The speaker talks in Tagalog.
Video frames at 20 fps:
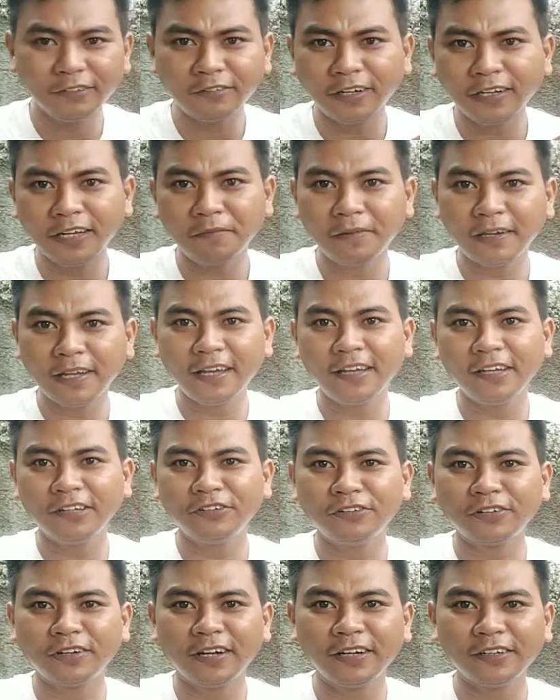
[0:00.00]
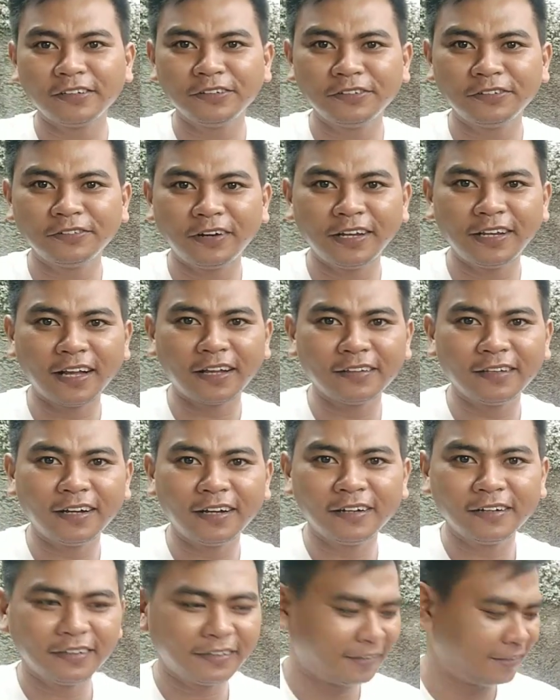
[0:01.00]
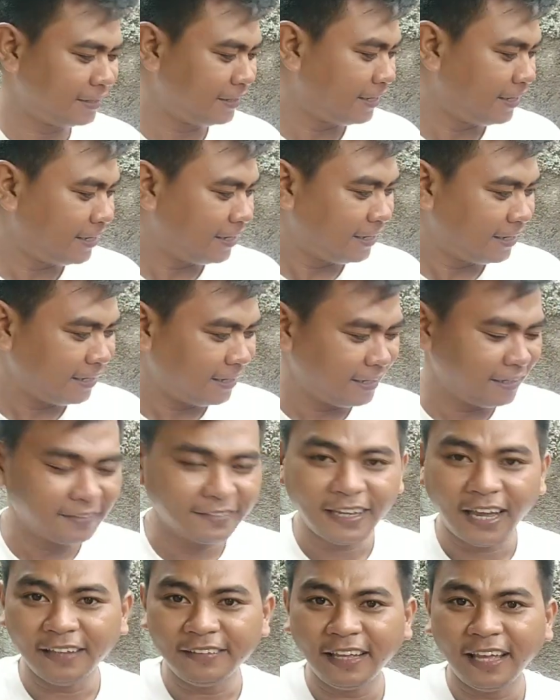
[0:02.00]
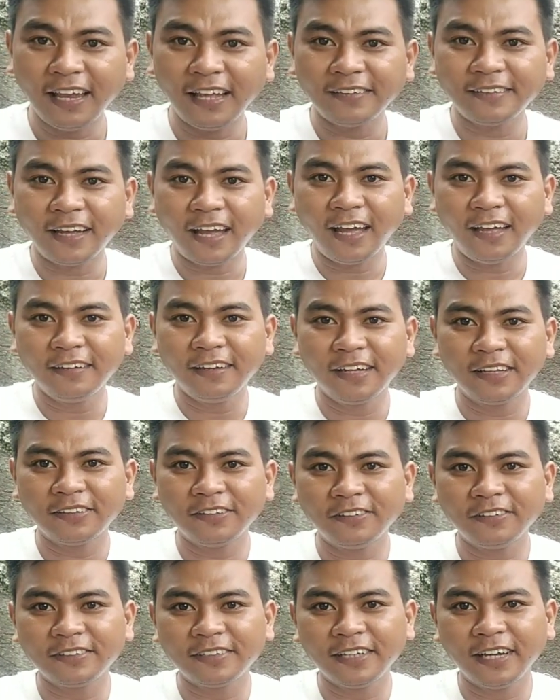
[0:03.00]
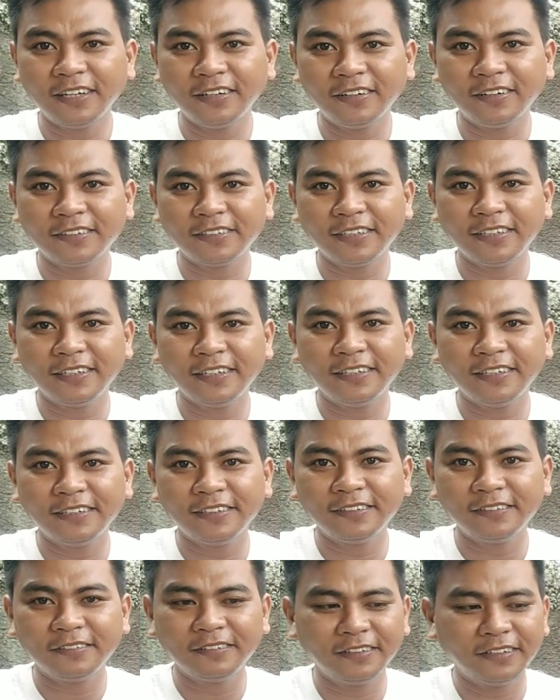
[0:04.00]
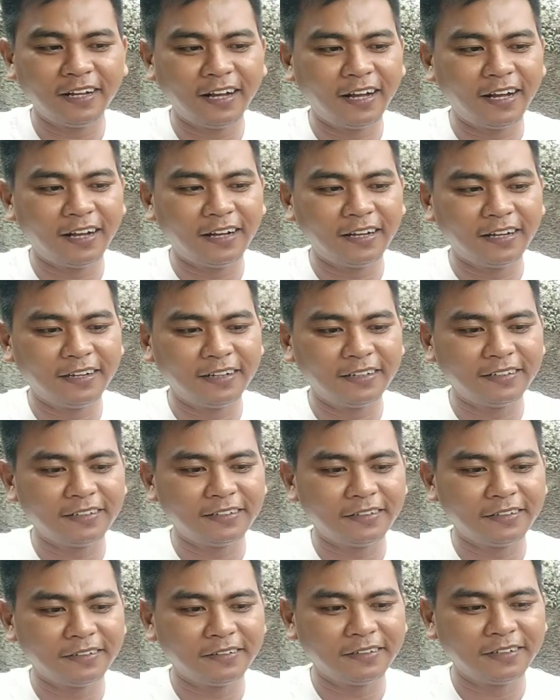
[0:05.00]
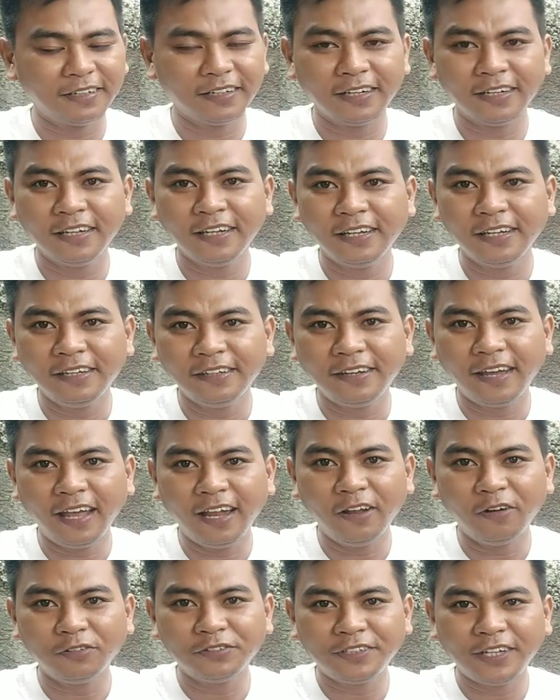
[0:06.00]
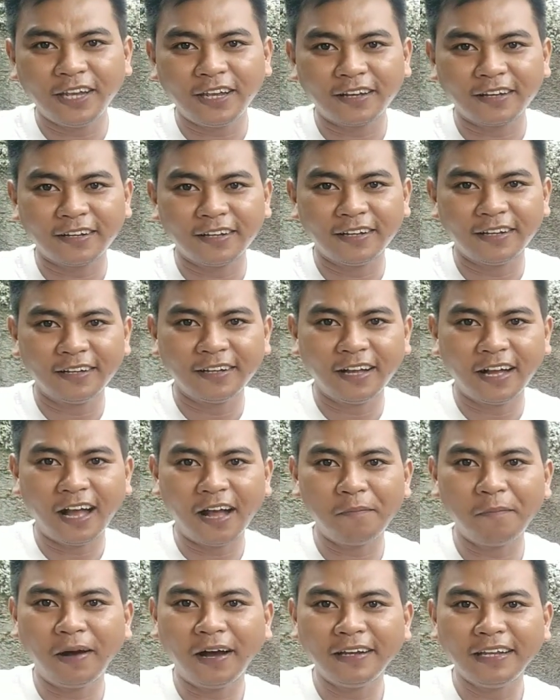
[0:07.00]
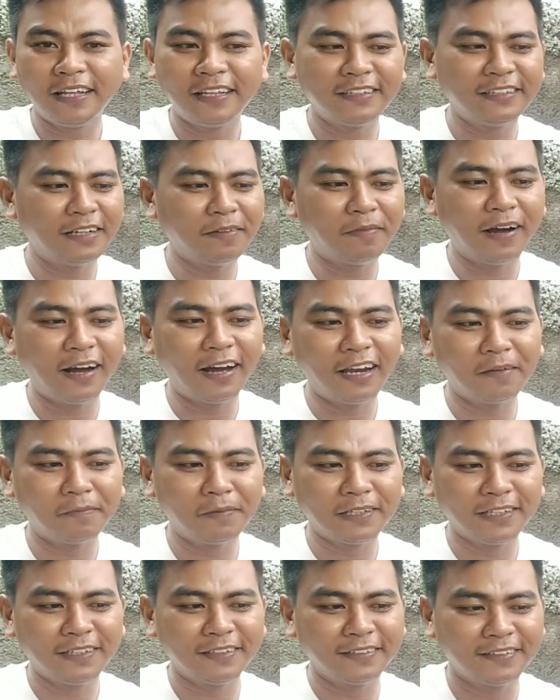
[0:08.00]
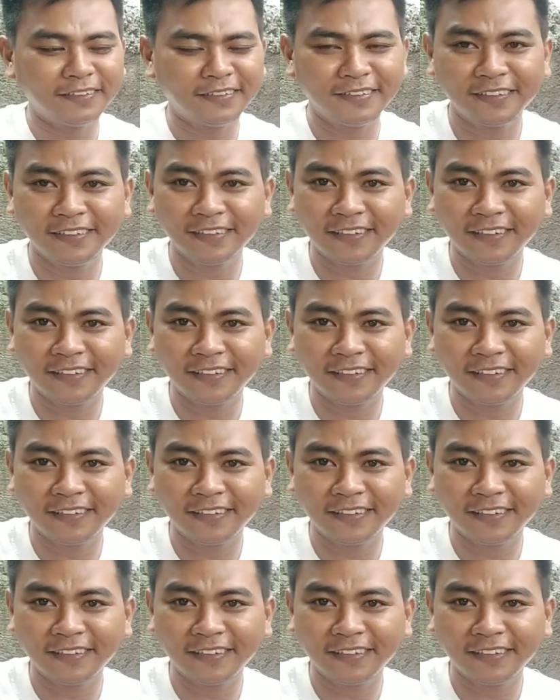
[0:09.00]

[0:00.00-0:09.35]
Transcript: kaya magiging itsura ng nung anak ng Sadel at saka nitong si ano si ah, Yellow Check. Abangan natin yan mga kalapatids.